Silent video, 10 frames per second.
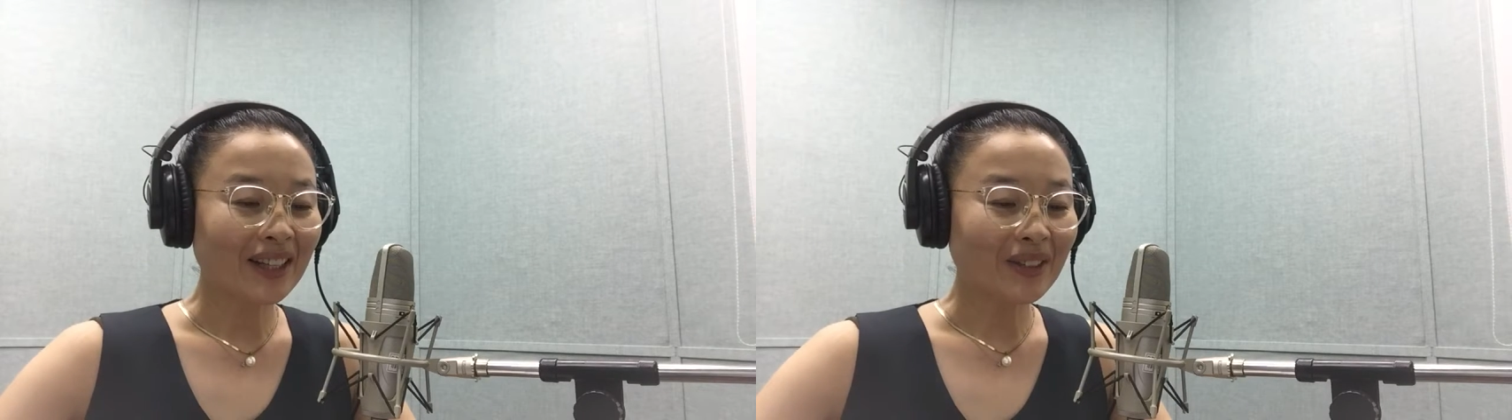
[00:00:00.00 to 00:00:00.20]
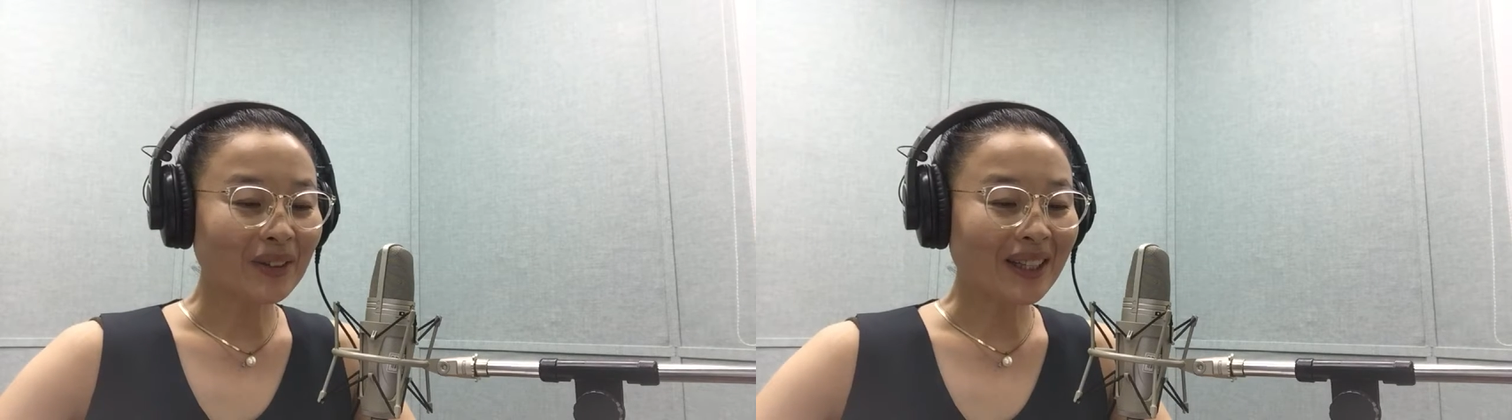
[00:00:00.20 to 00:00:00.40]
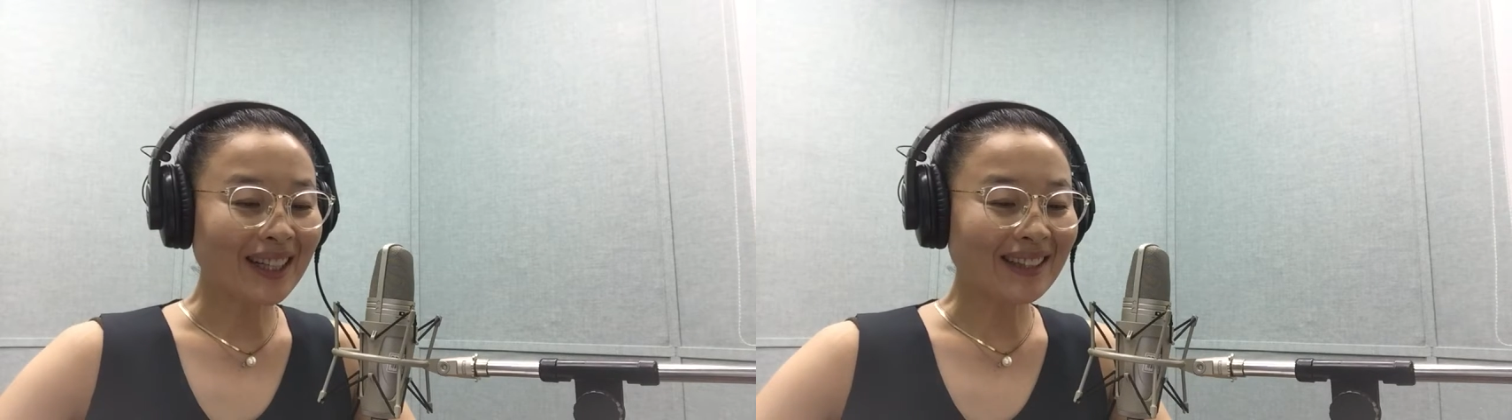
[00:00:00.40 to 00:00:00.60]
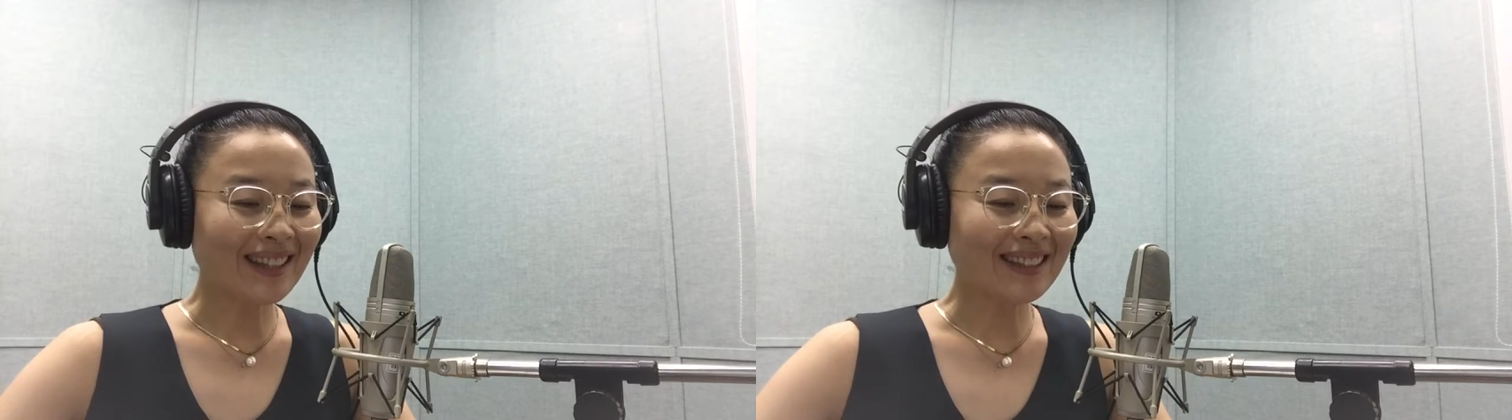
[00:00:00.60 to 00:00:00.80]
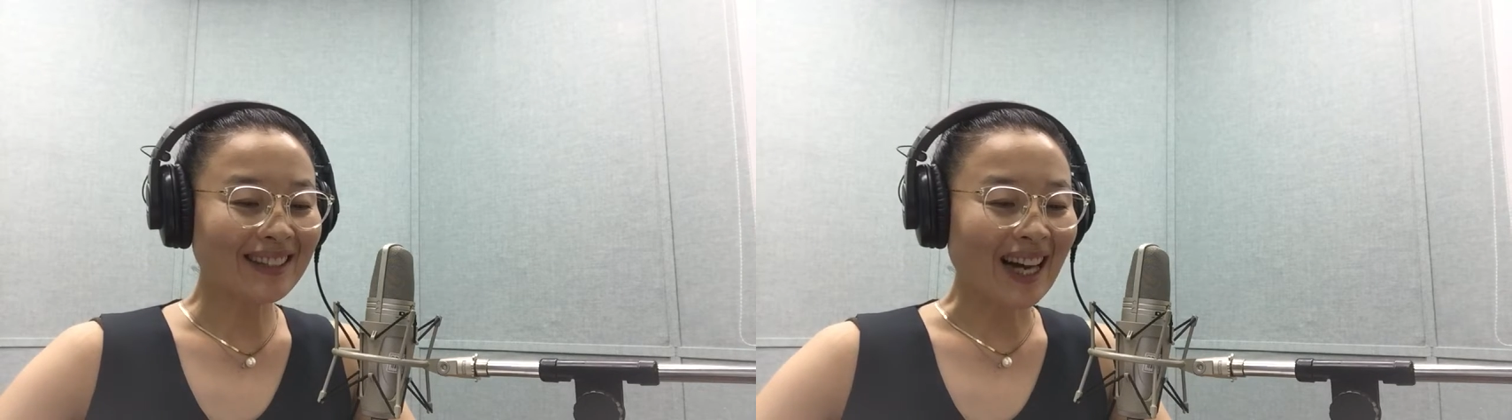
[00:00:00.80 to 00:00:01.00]
두드릴
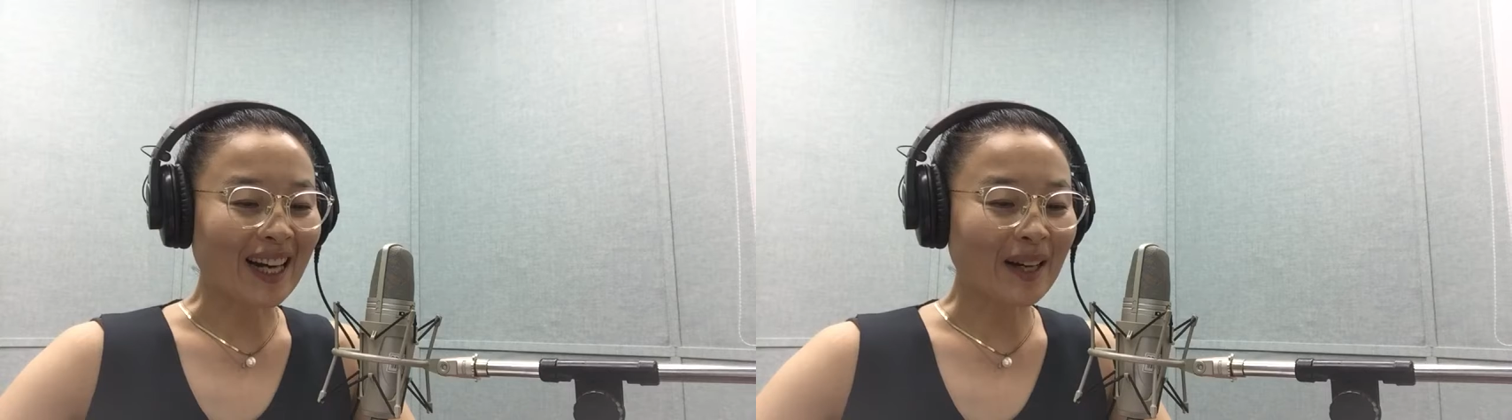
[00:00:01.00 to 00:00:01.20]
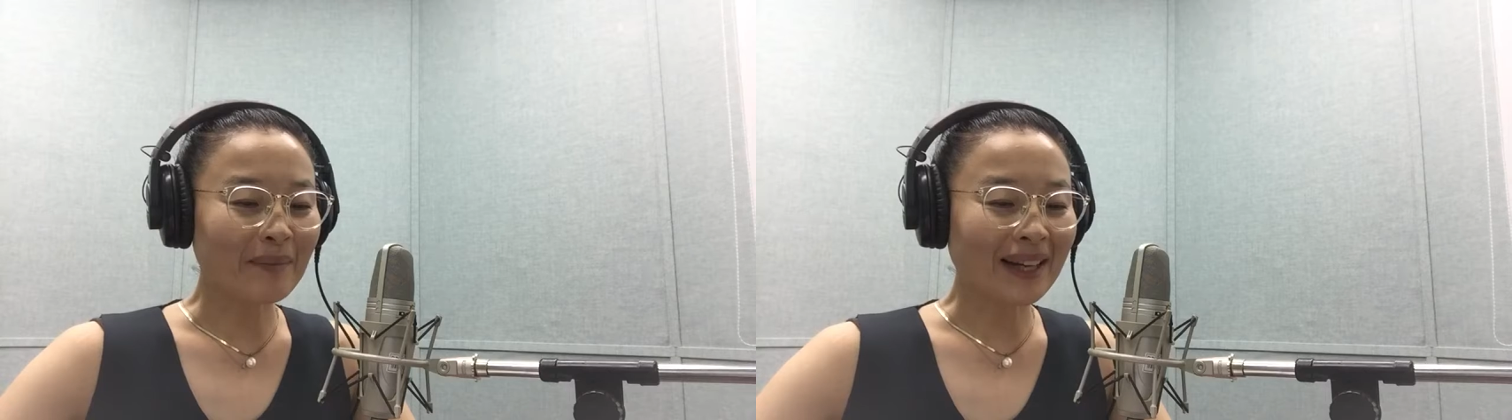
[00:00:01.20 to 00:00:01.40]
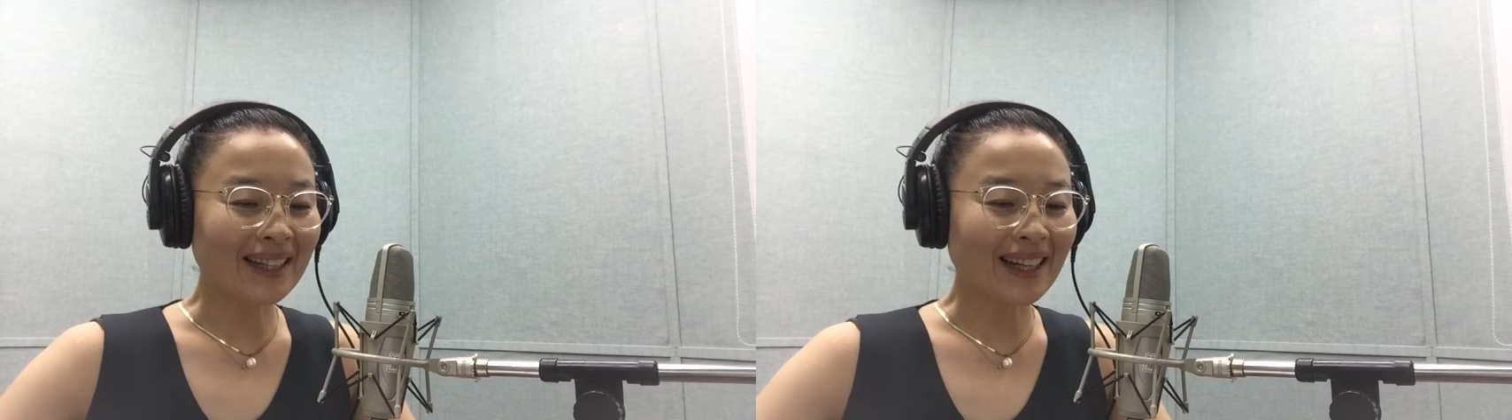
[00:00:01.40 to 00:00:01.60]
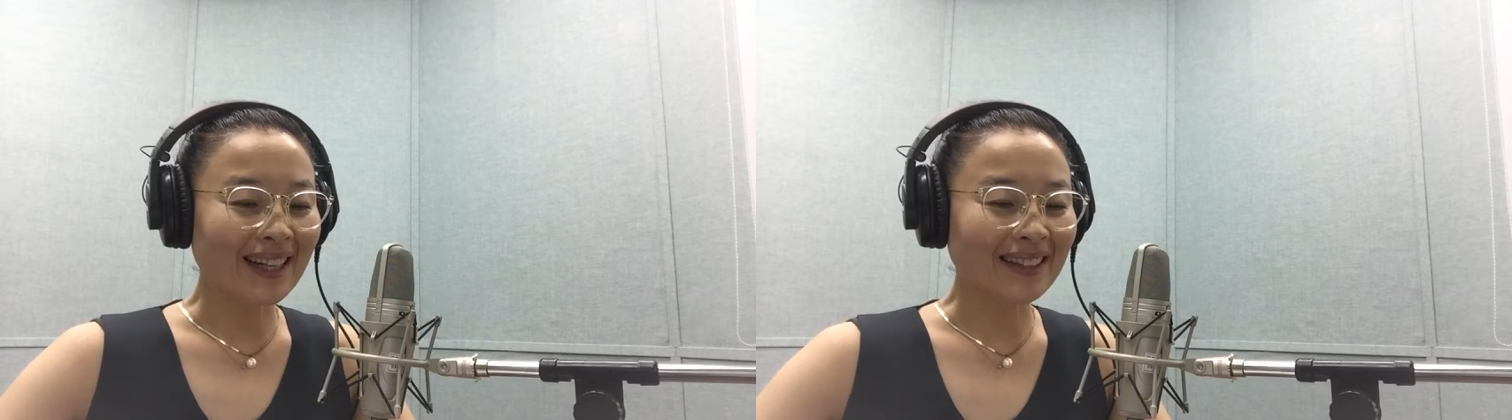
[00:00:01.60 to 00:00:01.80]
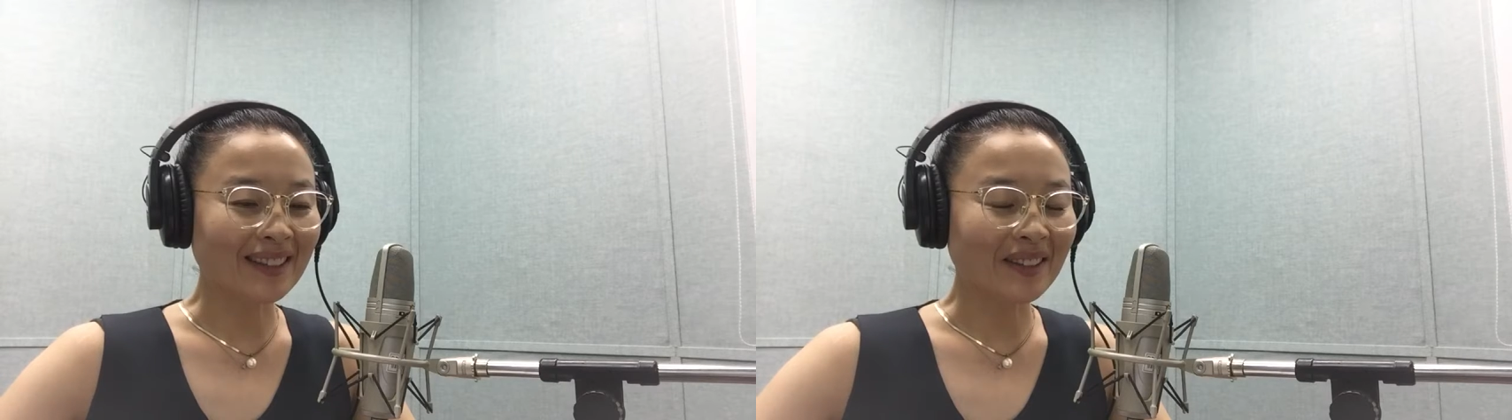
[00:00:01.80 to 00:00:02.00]
때는 가랑비가 내리는